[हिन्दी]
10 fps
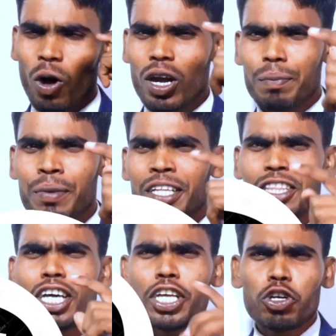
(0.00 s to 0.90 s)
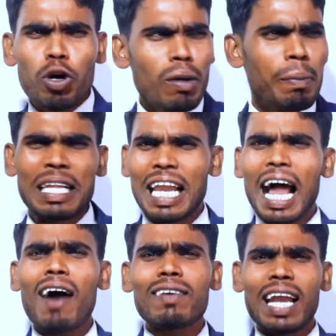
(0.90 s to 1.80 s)
और अपने तरीकों में
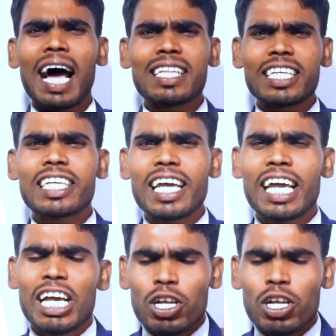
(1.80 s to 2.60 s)
बदलाव ला दिए